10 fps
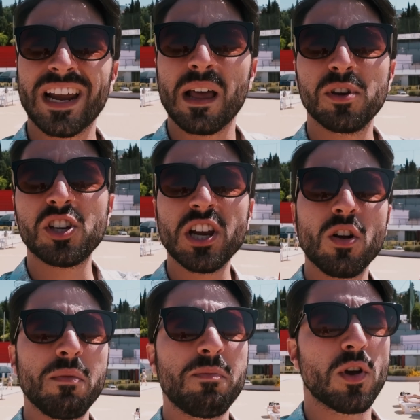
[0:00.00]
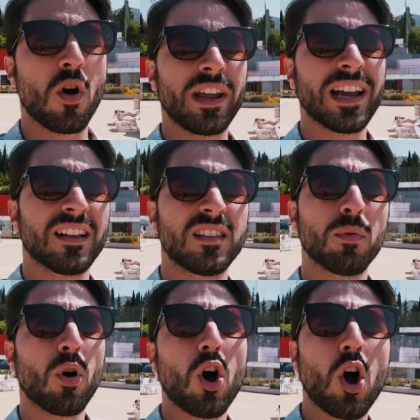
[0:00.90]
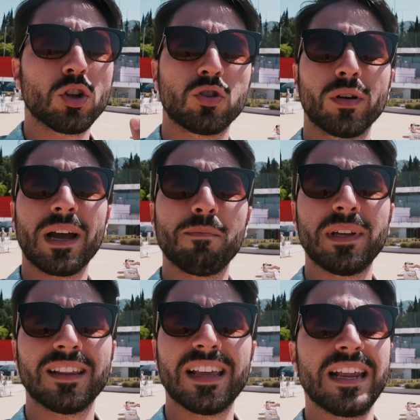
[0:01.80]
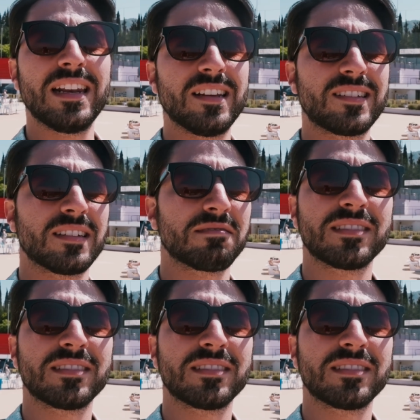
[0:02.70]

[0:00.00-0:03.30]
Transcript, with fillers: c'è la piscina olimpionica, tipo 8 campi da tennis,